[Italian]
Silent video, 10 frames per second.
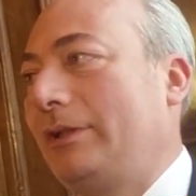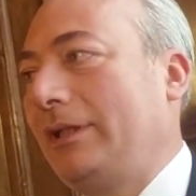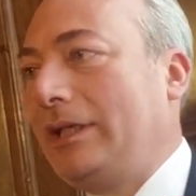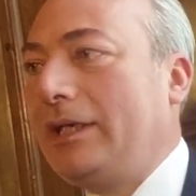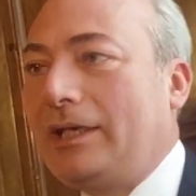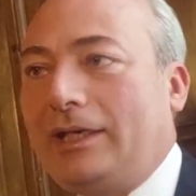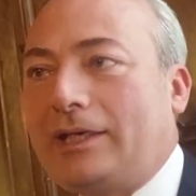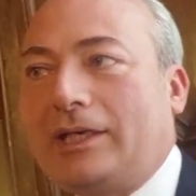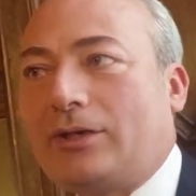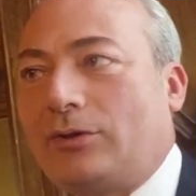e, e, e
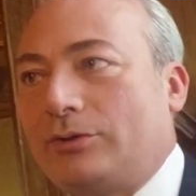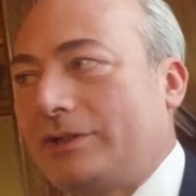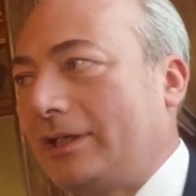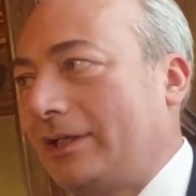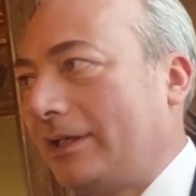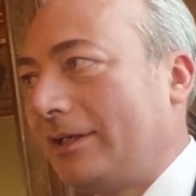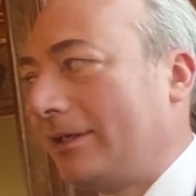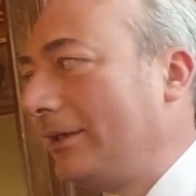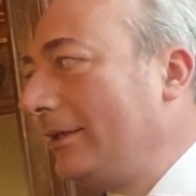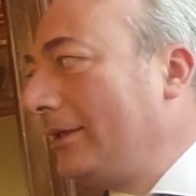che
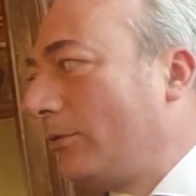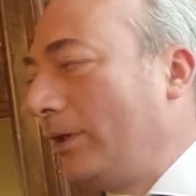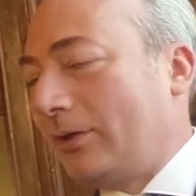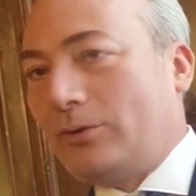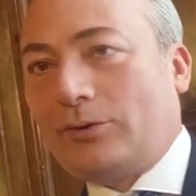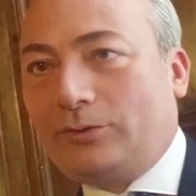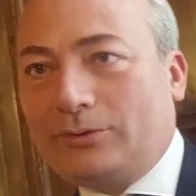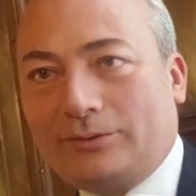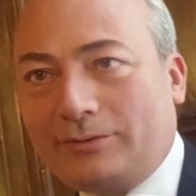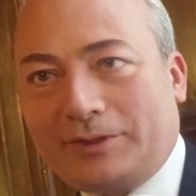cosa
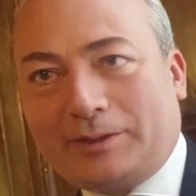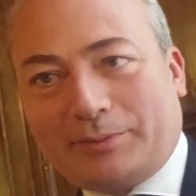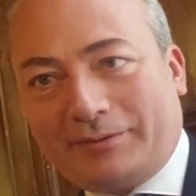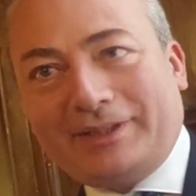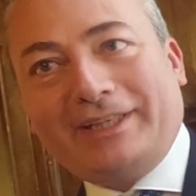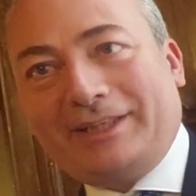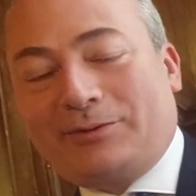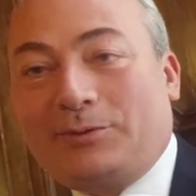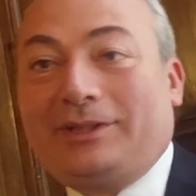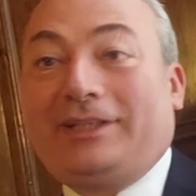quell'accordo dovesse prevedere.
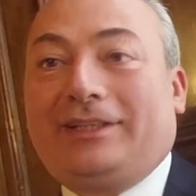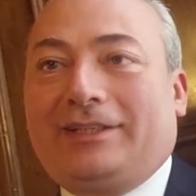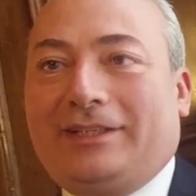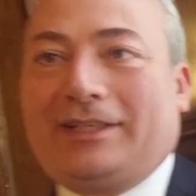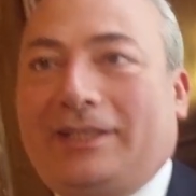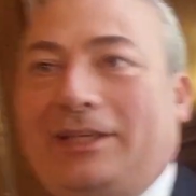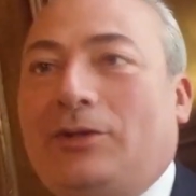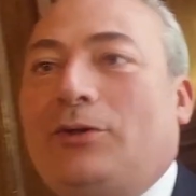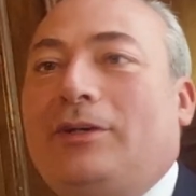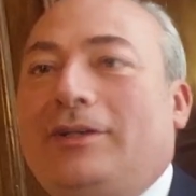Quindi, ah, vabbè,
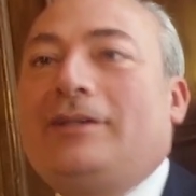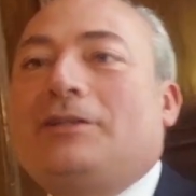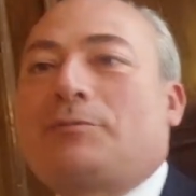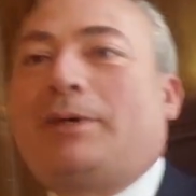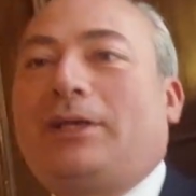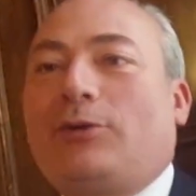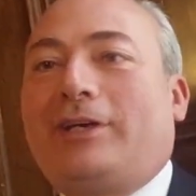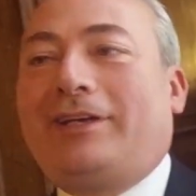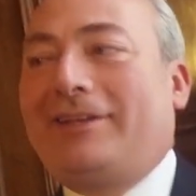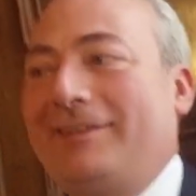no, vabbè, l'ho chiesto
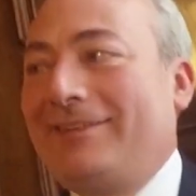una cosa,